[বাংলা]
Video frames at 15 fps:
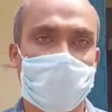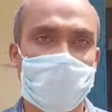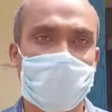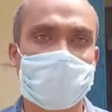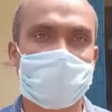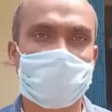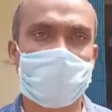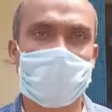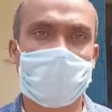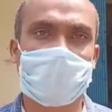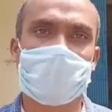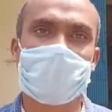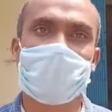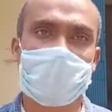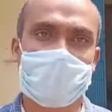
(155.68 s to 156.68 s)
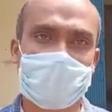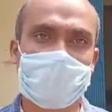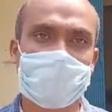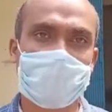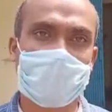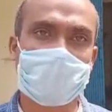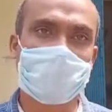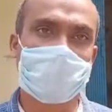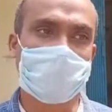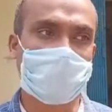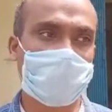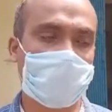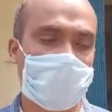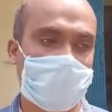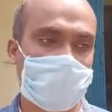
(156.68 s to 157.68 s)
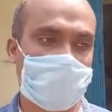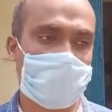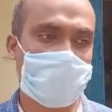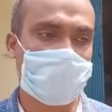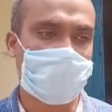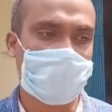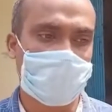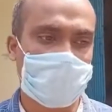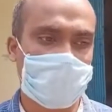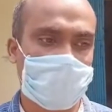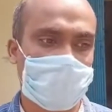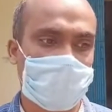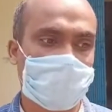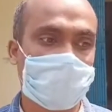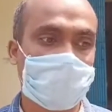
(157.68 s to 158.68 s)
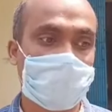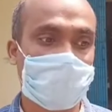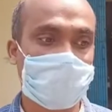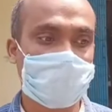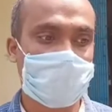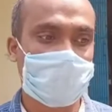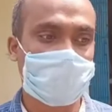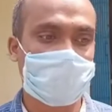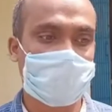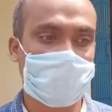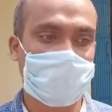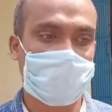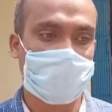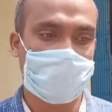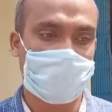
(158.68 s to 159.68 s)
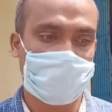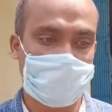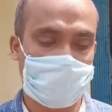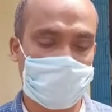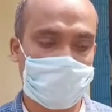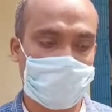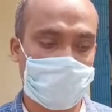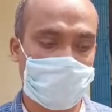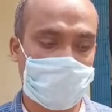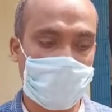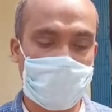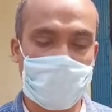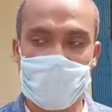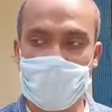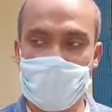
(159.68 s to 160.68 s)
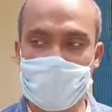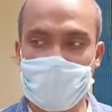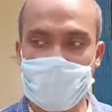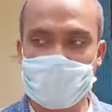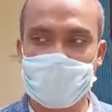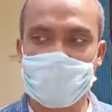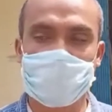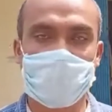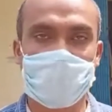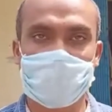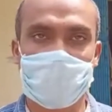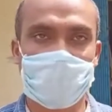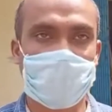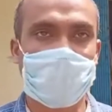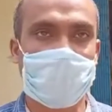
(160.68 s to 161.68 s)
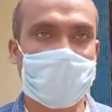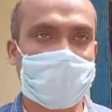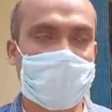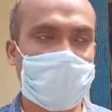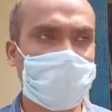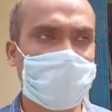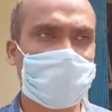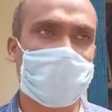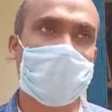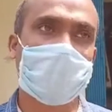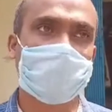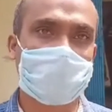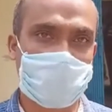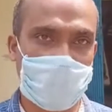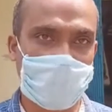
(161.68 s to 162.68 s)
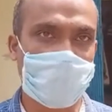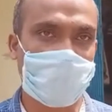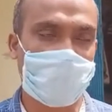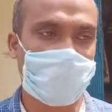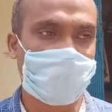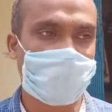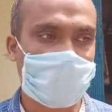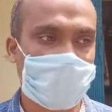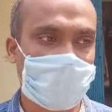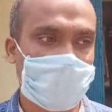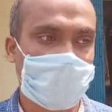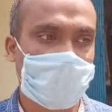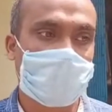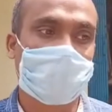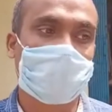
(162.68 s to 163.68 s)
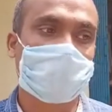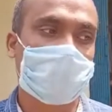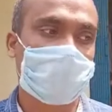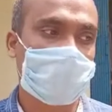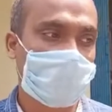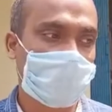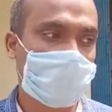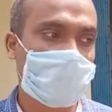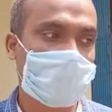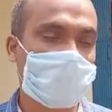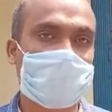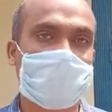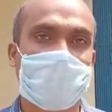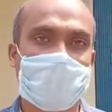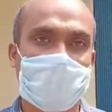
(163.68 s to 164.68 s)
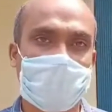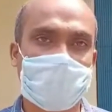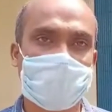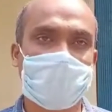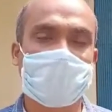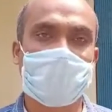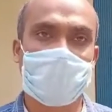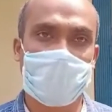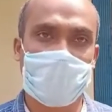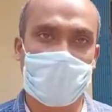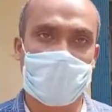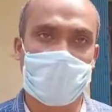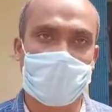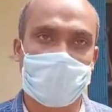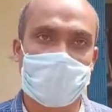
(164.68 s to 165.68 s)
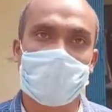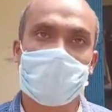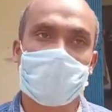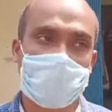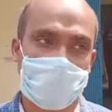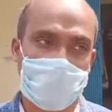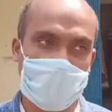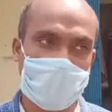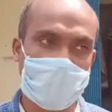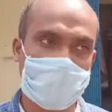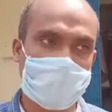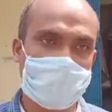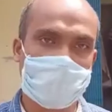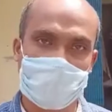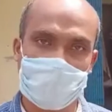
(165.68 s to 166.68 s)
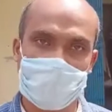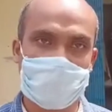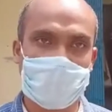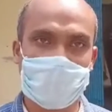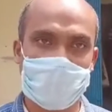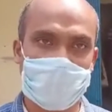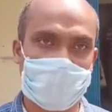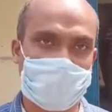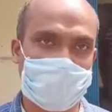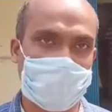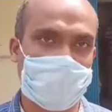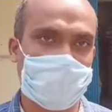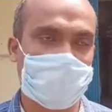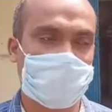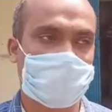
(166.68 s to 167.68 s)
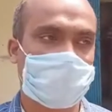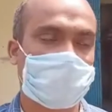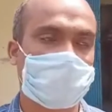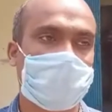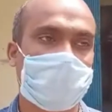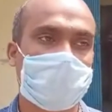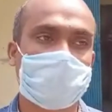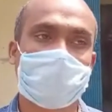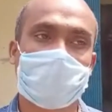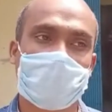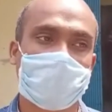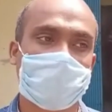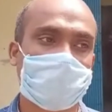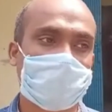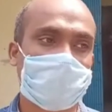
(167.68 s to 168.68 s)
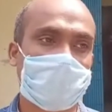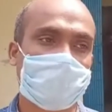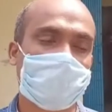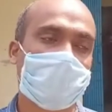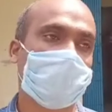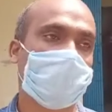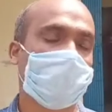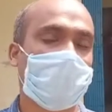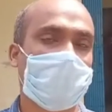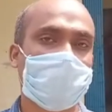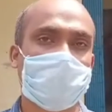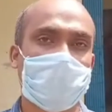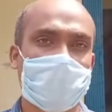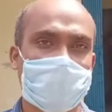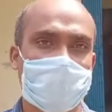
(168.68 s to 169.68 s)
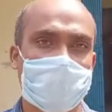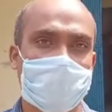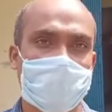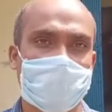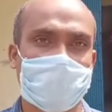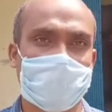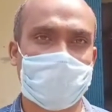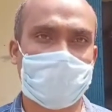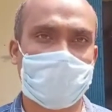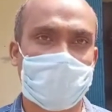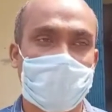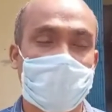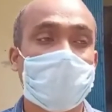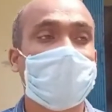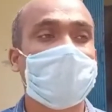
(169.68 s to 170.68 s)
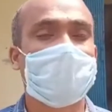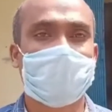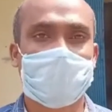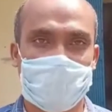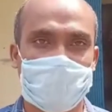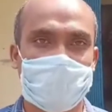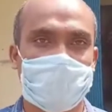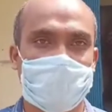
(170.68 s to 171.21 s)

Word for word: হয়ে গেছে তো অনেকে রেখে যেতে পারে লক্ষ্য রাখবেন তো উনি বলছেন যে ওটা পেয়েই পাশের দোকানদারকে ডাক দেন ওনার নাম স্বপন স্বপনবাবু আসে দেখেন যে একটা ব্যাগ খোলেন ওটা দেখেছে সঙ্গে সঙ্গে ওনাকে বলছে আপনি বাড়ি চলে যান কি দেখেছে ওই টিকিট